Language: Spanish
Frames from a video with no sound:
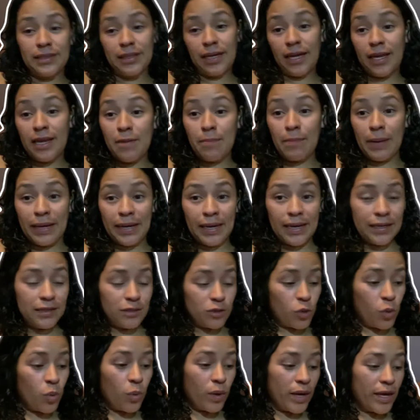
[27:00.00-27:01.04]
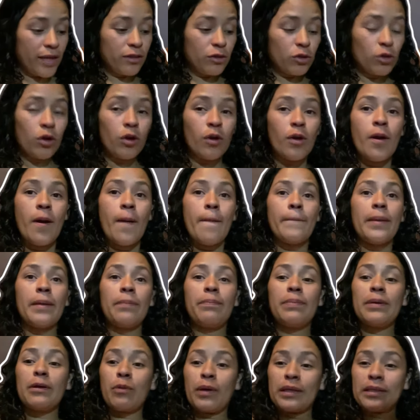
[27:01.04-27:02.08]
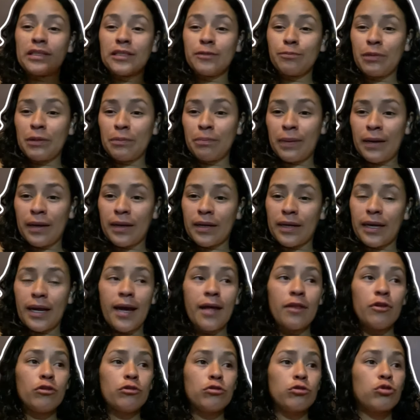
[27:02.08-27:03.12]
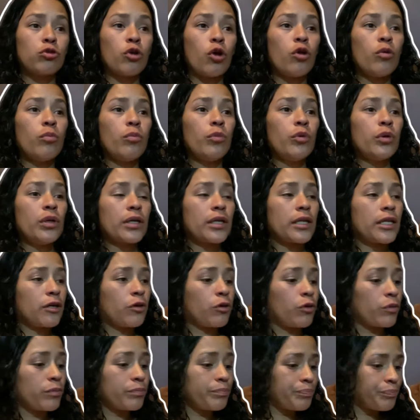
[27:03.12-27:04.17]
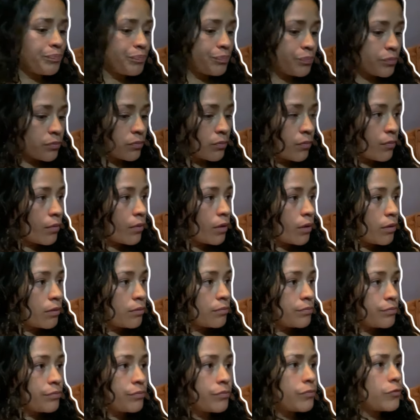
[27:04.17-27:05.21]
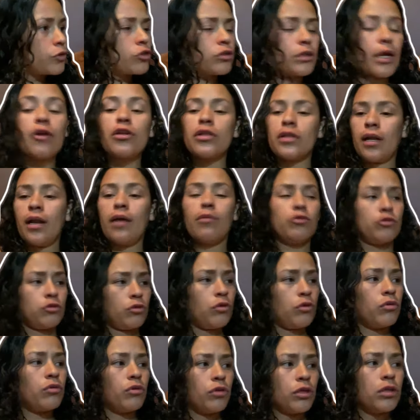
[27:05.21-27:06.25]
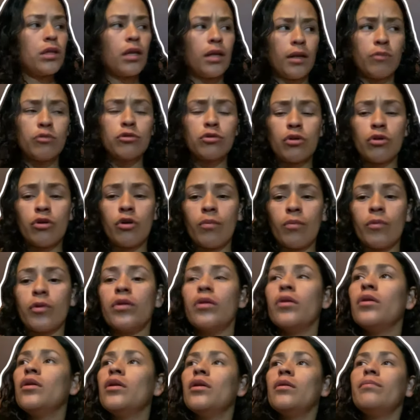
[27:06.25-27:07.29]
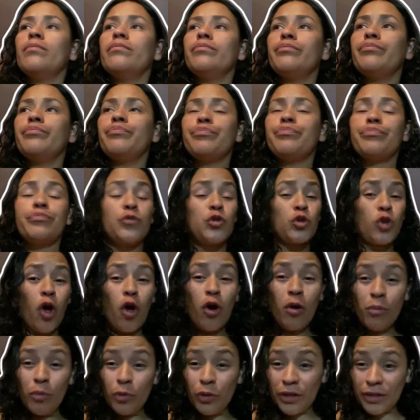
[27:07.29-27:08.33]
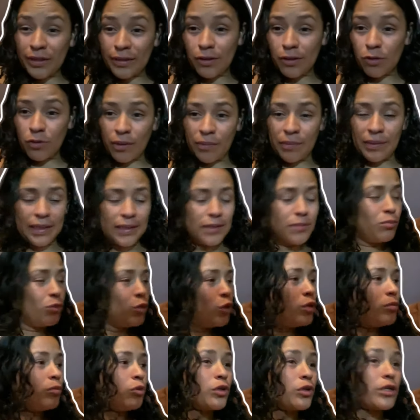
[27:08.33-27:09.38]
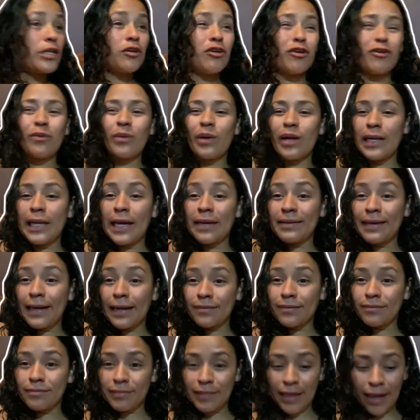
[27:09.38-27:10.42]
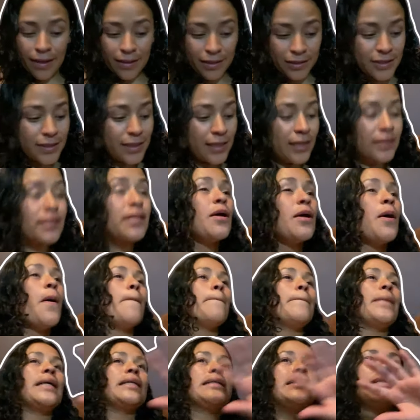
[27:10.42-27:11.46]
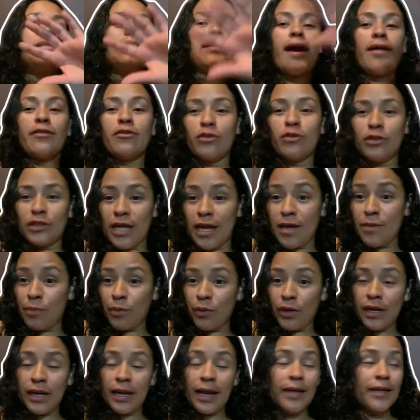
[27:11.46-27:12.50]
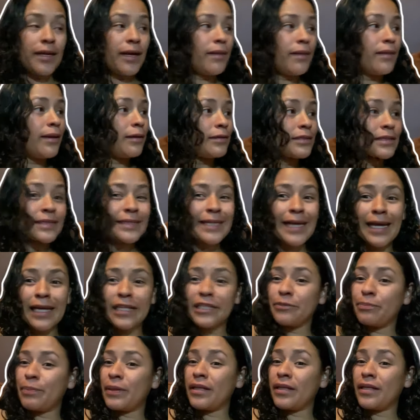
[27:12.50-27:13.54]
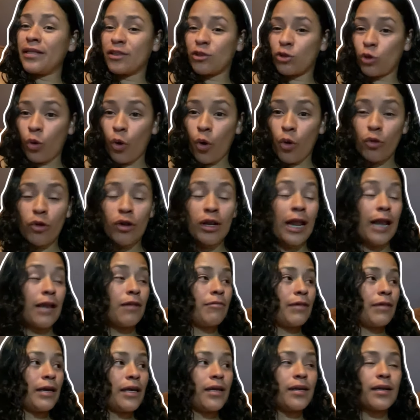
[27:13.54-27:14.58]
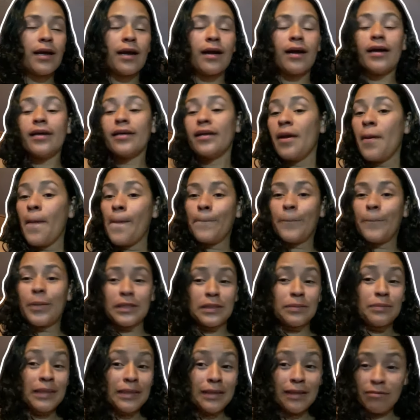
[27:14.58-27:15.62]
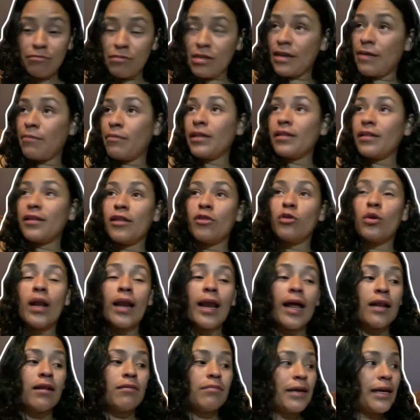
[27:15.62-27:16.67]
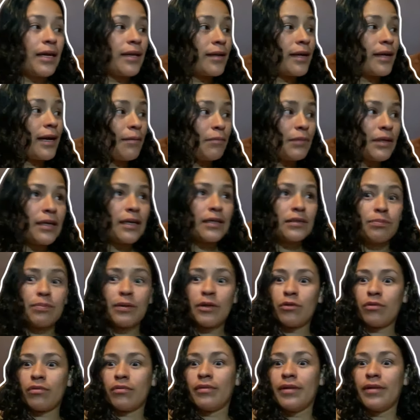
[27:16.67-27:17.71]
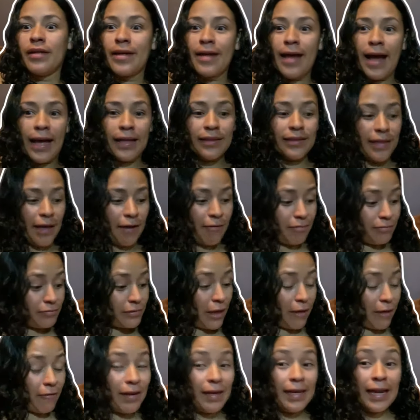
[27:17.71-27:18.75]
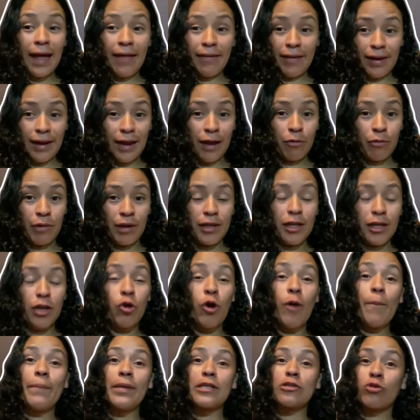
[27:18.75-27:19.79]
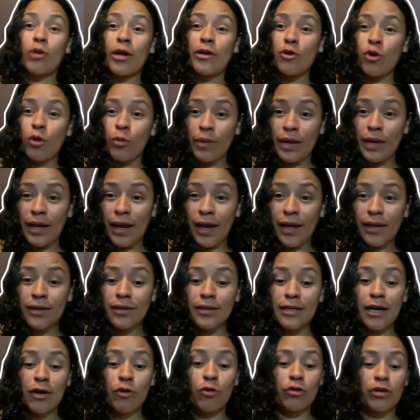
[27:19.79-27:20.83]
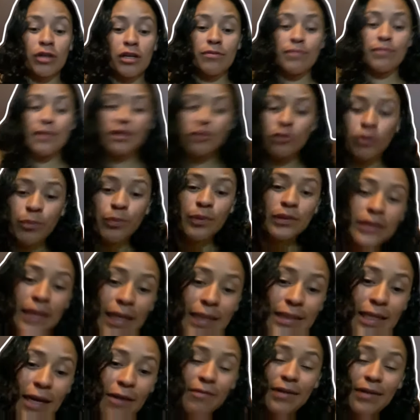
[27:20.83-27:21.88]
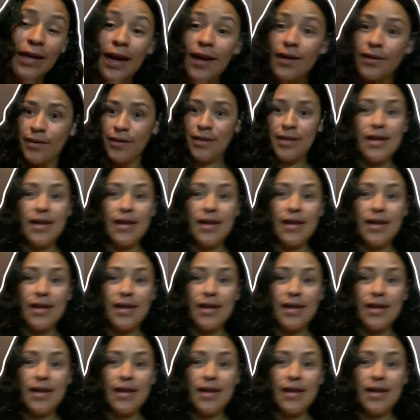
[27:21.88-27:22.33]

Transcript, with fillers: que ni para qué les cuento. Pepiguates preparados, todo muy rico. No está, ahorita la busco, ahorita la busco yo. Mm, todo muy rico, amigas. Muy, muy rico. Noelia encantada, chicas. Paseándose ahí por el área del césped y todo, la alberca. Ay, pues me terminé metiendo a la alberca, amigas, pero andaba, estaba helada el agua y luego empezó a llover y a correr viento, pues ya sabrán,